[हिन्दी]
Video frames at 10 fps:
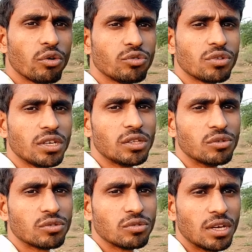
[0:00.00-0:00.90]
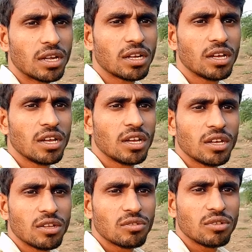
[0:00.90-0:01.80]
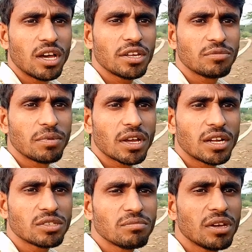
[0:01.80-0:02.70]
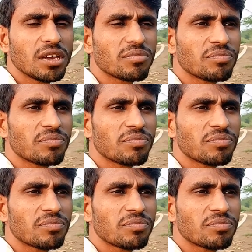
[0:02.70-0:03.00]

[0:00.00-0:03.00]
हो चुकी है दोस्तों यार तो यार इस प्रकार से मैं